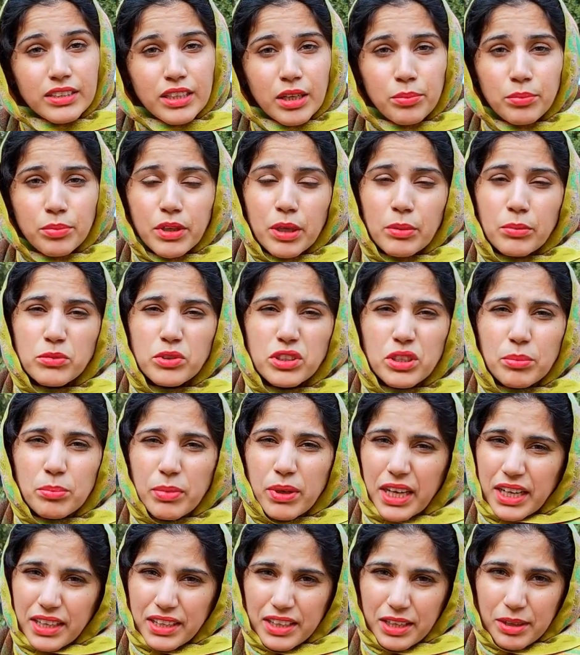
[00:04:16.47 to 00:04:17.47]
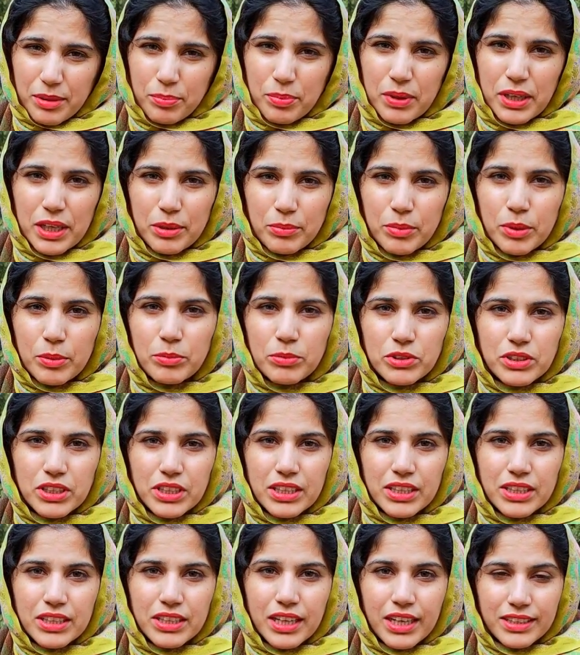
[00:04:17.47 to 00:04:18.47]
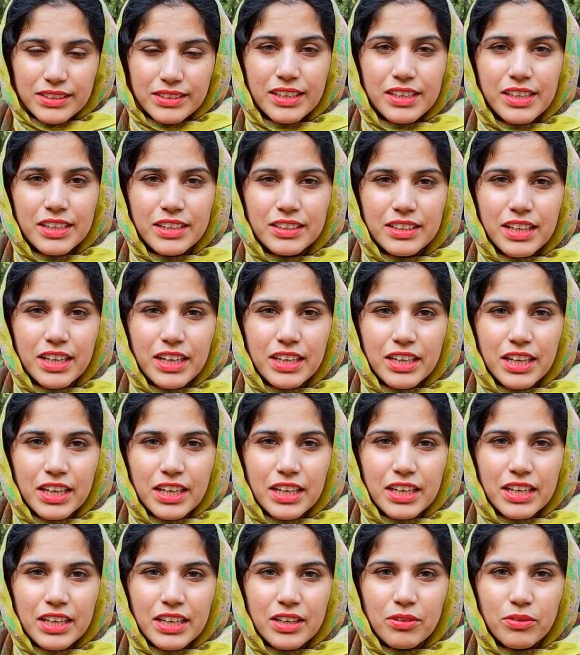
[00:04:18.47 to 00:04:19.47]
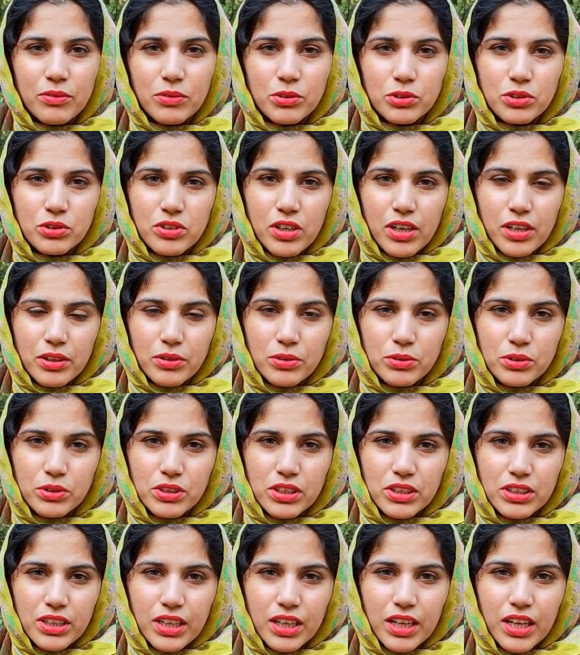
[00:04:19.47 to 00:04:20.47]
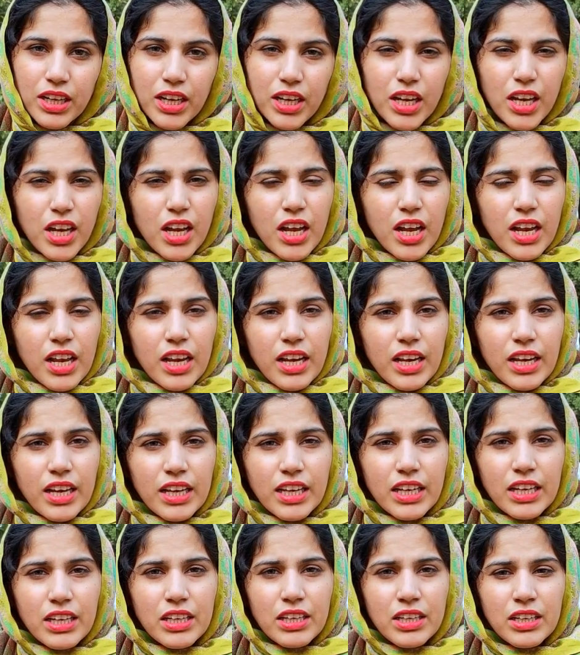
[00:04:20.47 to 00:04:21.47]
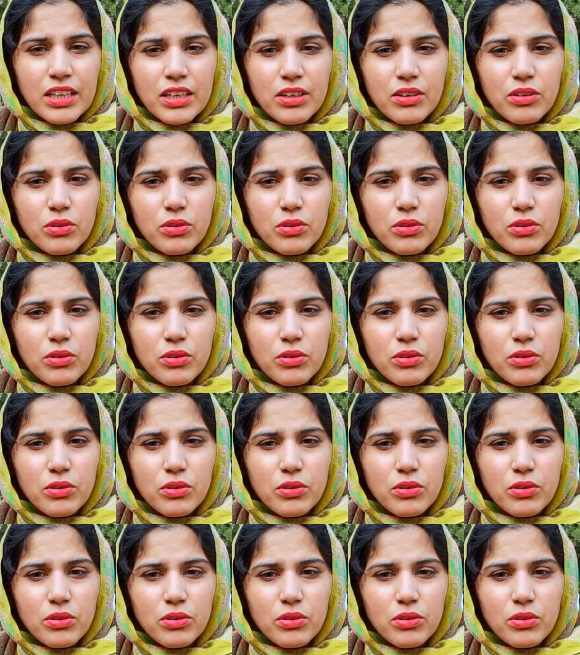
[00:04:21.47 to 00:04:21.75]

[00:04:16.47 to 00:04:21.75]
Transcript: समटाइम मुझे माइग्रेन पेन भी मुझे ऐसा लगता है कि वो स्टार्ट हो जाता है लेकिन